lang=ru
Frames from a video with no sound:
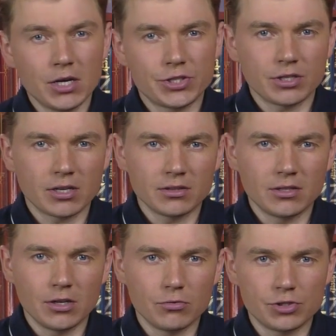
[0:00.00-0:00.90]
мальчика
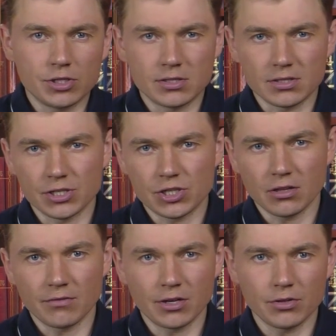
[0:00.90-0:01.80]
отдали учиться
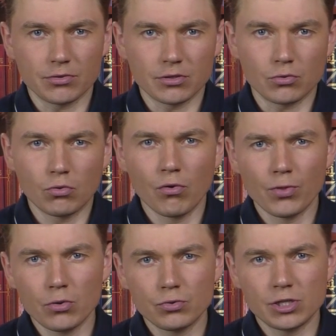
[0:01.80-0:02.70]
сначала в районное
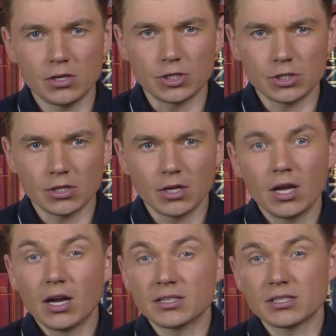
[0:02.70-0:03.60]
духовное училище –
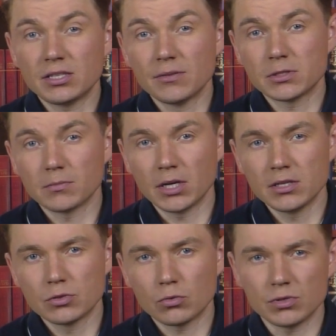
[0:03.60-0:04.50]
а затем
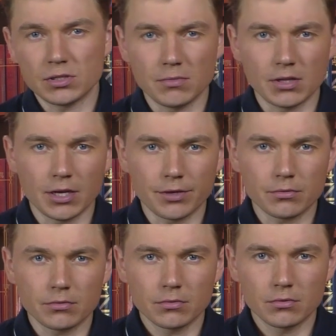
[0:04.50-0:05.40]
Смоленскую семинарию.
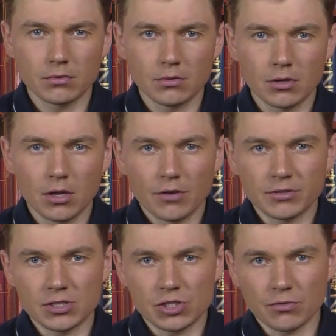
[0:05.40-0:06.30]
В
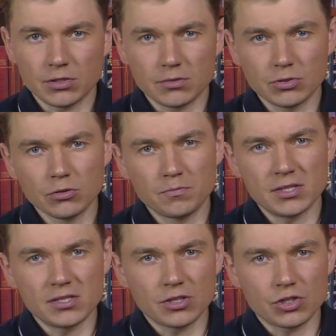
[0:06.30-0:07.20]

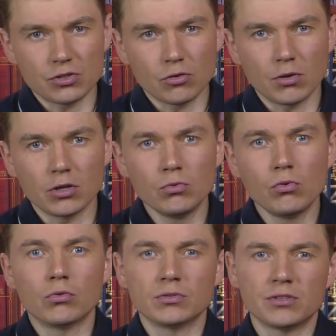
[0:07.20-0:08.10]
1856 году
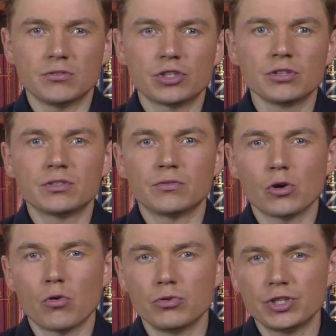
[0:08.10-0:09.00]
он завершил
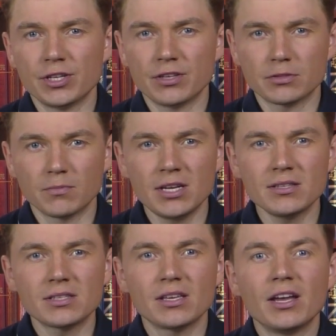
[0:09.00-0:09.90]
свое обучение в
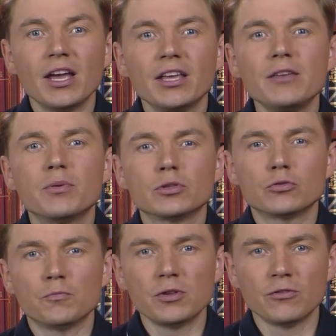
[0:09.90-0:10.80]
Смоленске и
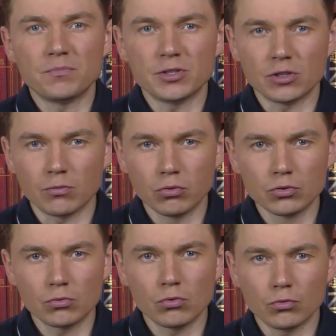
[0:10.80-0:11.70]
поступил в
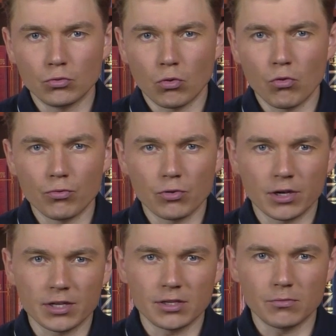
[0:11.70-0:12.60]
Петербургскую духовную
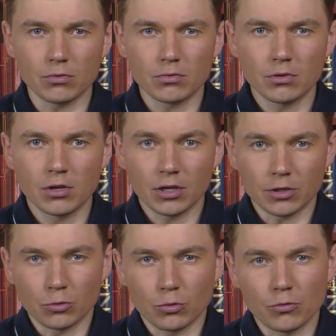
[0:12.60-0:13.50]
академию,
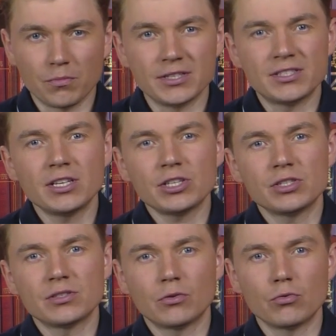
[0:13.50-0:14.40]
которую
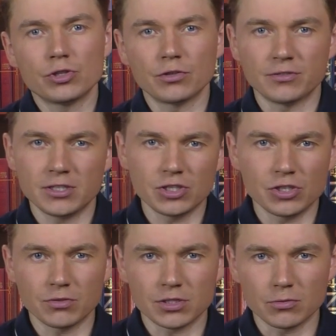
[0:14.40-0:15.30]
блестяще закончил в
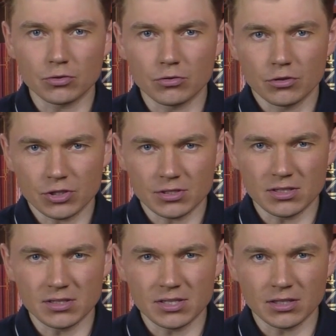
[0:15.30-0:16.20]

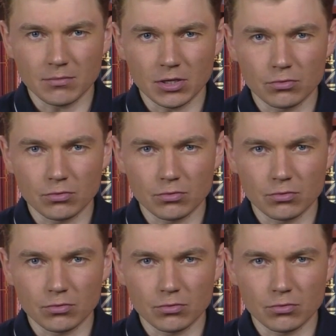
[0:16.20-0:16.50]
1860